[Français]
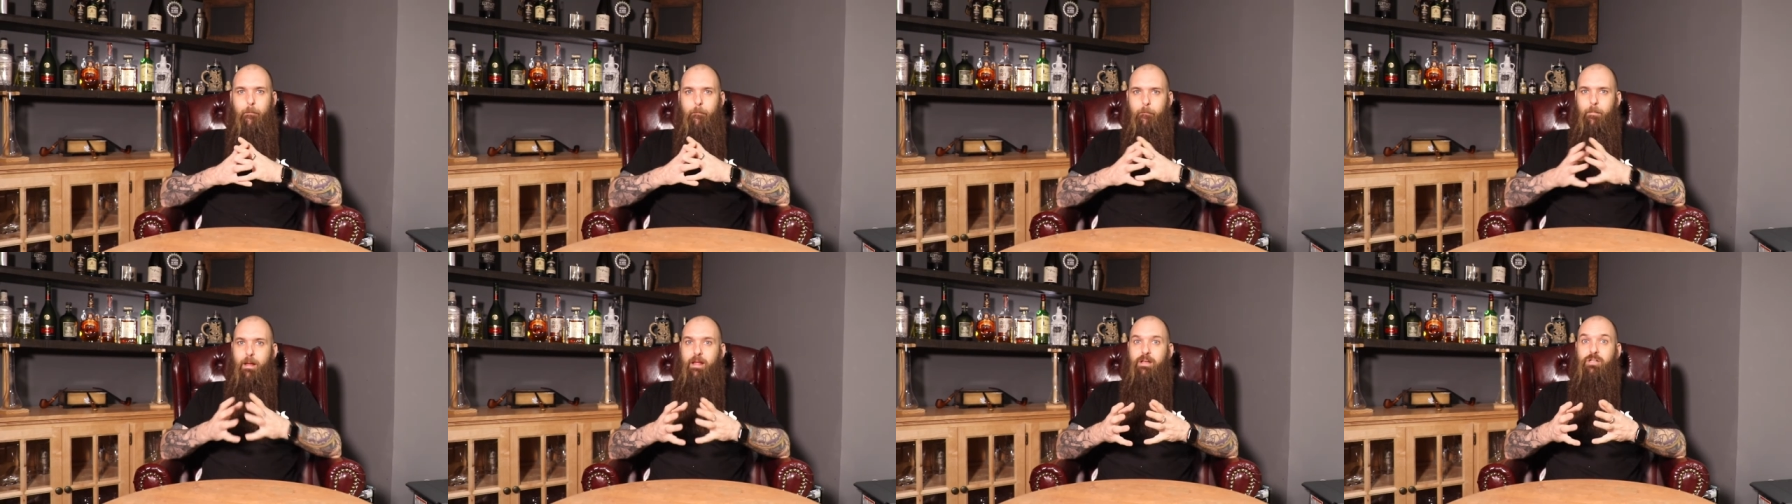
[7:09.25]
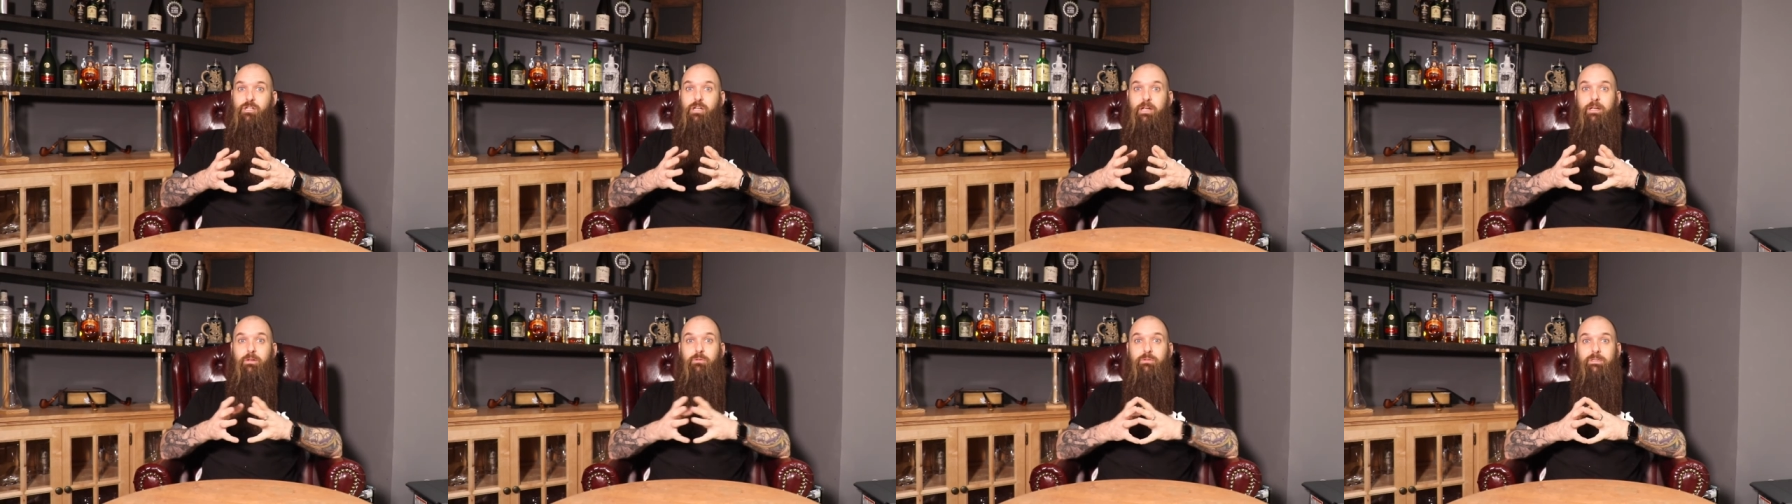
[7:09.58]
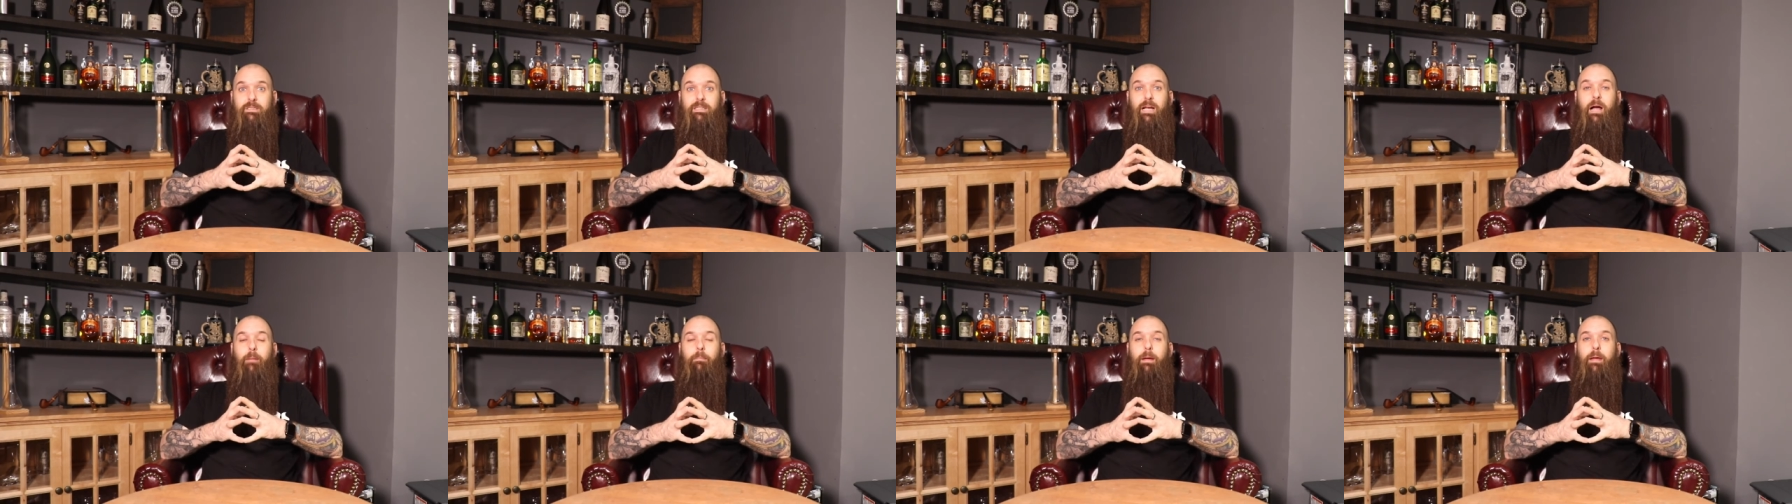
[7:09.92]
ben j'ai réussi
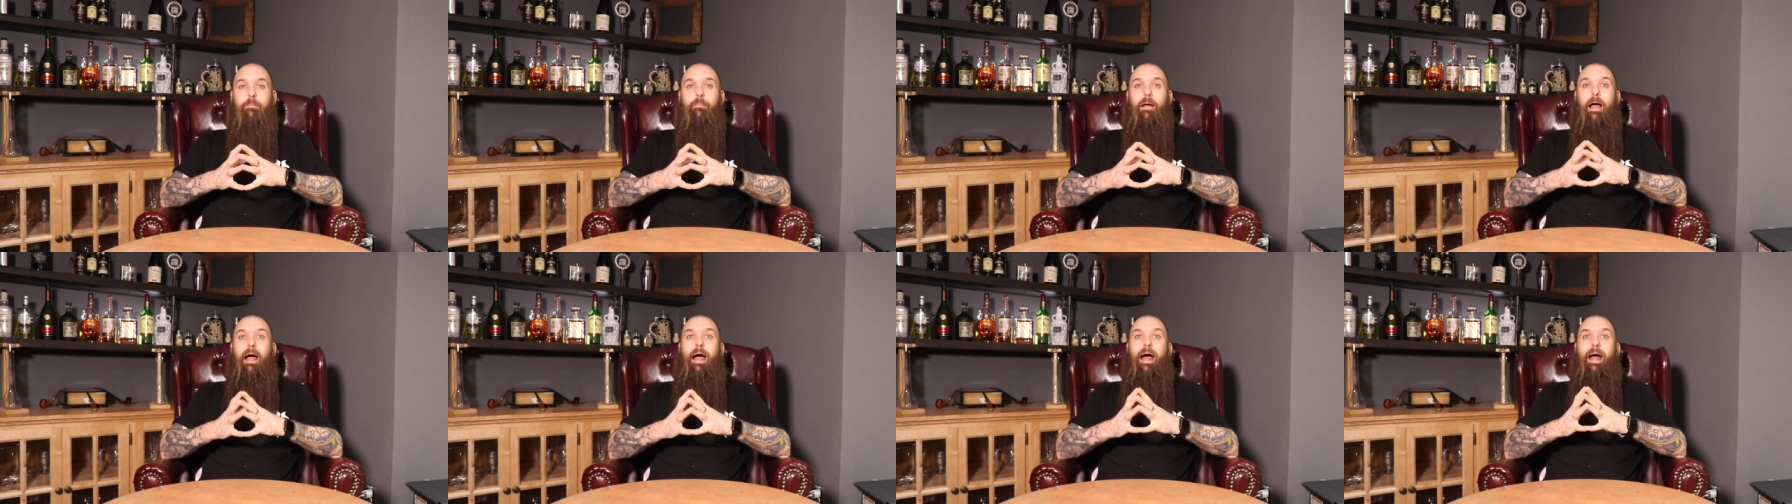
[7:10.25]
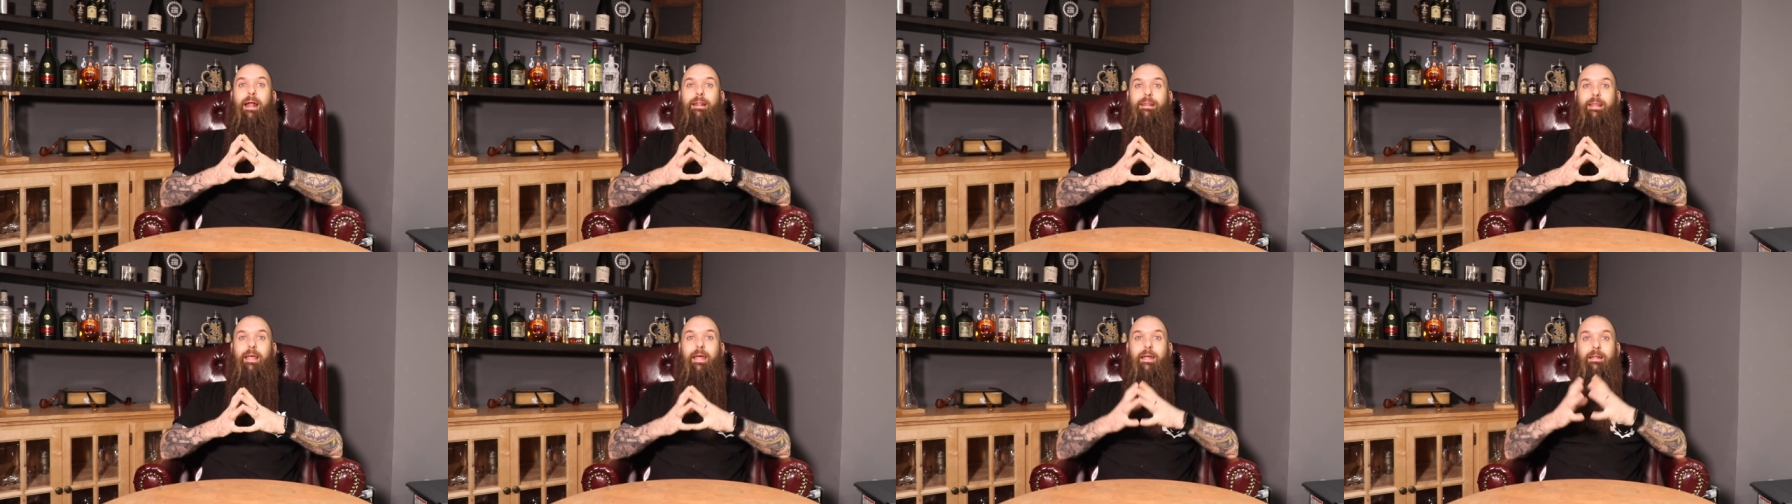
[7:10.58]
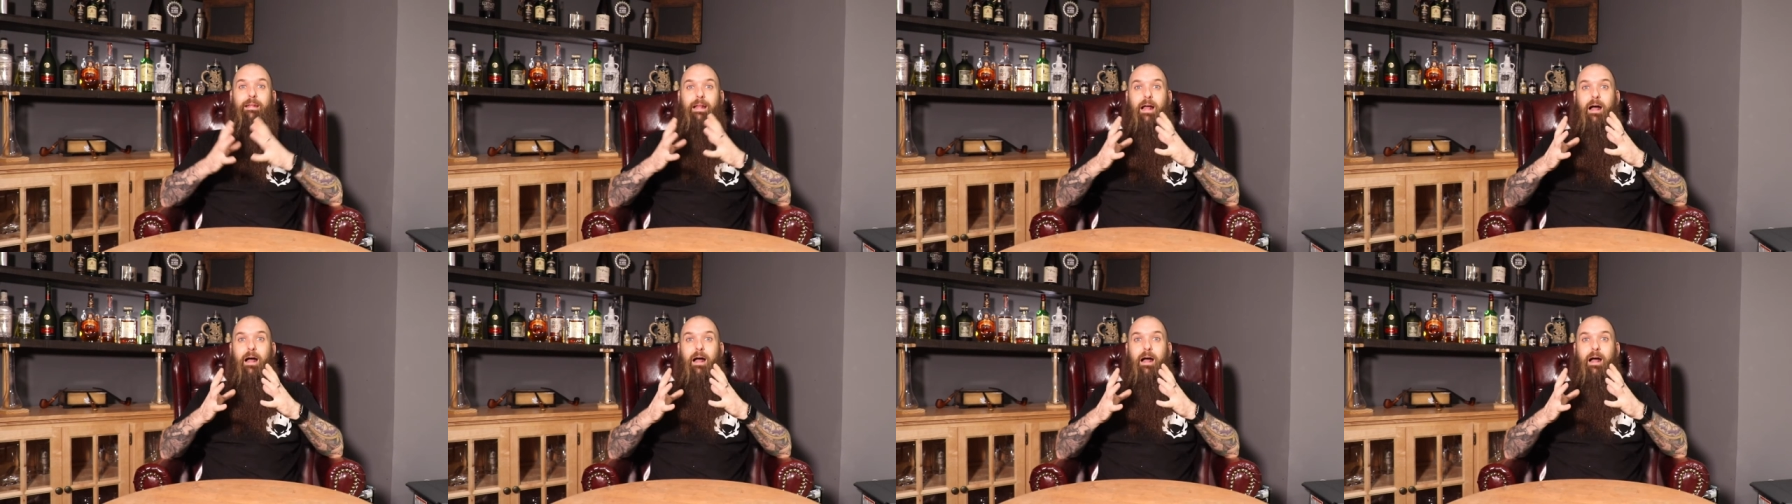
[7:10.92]
quand même à atteindre